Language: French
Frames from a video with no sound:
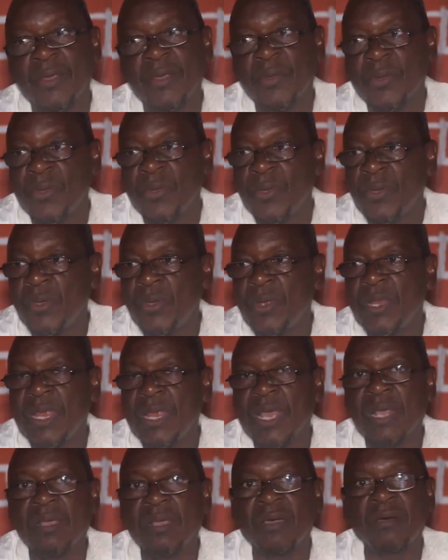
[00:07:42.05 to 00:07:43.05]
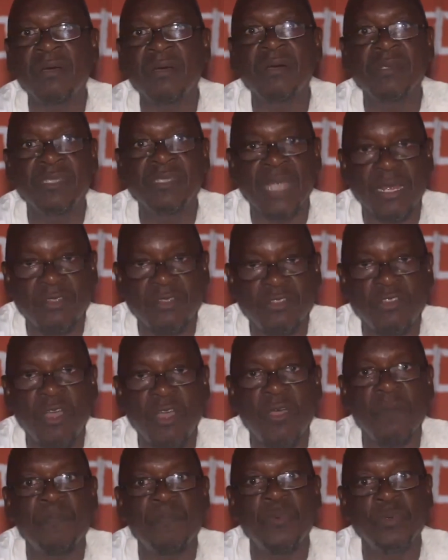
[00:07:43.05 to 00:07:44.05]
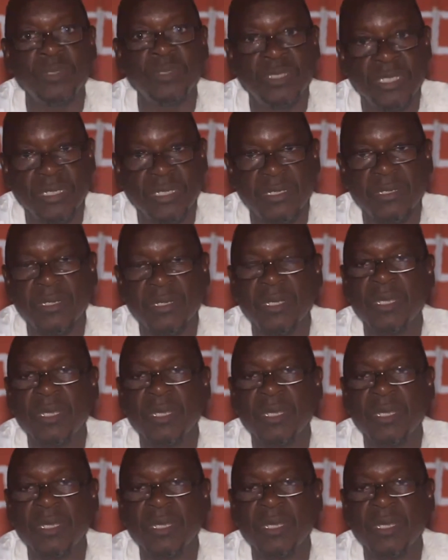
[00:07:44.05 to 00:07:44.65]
que les grands acteurs politiques,